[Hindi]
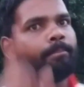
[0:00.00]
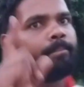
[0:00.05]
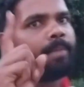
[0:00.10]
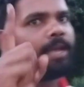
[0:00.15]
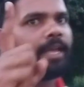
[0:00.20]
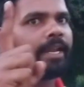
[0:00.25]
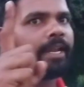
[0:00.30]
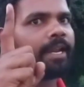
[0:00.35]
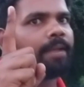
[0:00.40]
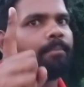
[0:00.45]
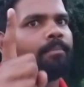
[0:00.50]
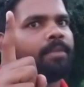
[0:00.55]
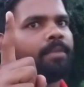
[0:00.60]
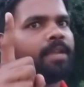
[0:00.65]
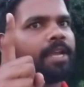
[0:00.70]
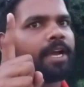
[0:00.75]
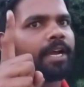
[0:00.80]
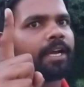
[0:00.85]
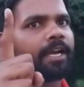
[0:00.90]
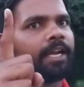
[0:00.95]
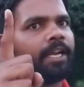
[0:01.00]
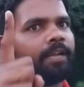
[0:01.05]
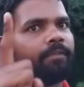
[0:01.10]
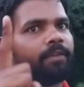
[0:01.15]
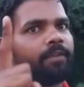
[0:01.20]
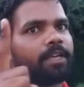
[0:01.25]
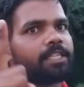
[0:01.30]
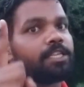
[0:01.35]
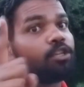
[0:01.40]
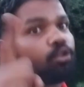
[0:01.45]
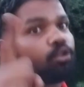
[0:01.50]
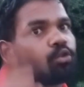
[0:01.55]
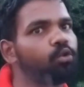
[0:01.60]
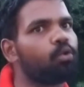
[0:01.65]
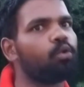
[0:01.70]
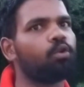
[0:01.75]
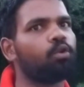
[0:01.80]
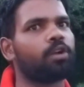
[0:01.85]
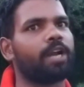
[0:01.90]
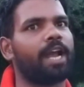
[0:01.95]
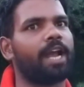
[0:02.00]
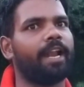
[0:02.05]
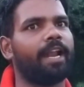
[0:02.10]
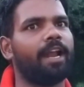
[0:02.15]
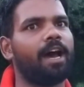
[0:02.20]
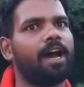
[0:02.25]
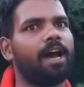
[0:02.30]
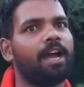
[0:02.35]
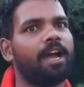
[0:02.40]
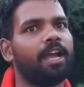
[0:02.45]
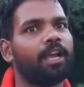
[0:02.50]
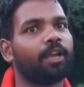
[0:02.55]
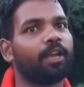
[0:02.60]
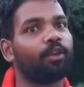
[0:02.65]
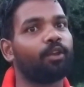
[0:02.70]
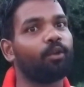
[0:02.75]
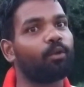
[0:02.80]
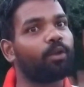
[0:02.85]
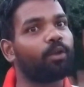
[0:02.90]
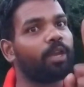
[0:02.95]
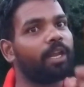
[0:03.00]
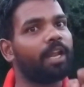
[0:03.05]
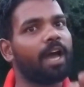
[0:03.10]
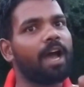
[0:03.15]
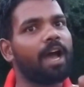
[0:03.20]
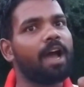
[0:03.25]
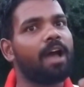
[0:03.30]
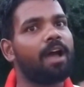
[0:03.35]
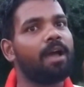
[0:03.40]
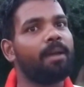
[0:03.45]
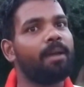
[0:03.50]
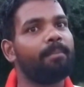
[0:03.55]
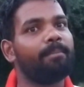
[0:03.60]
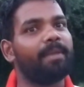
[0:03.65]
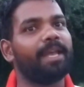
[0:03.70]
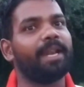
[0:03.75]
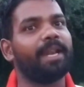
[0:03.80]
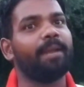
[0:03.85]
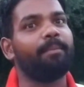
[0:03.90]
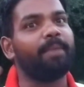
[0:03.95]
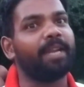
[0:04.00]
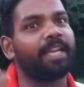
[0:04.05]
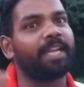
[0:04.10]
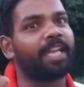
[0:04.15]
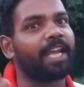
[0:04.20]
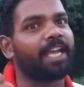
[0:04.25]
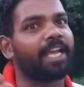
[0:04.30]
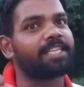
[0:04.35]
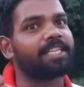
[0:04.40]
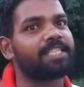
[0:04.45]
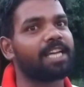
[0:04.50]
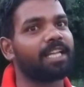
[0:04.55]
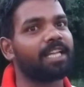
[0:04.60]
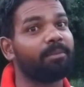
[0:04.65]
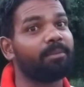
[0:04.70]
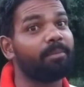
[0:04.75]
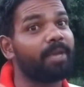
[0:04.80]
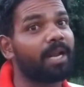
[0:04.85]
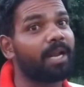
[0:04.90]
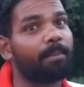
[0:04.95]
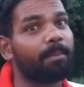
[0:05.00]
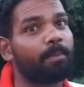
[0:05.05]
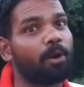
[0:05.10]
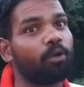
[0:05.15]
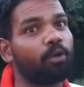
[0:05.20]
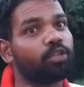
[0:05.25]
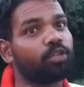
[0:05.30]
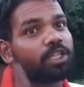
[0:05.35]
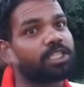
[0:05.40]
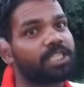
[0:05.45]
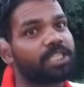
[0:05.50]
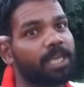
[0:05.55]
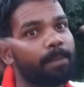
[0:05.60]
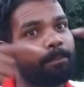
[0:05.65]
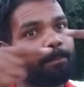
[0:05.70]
मेरे मियाँ खलीफा से दूर रहना क्योंकि ना मेरे मीठे के साथ मेरा बहुत अच्छा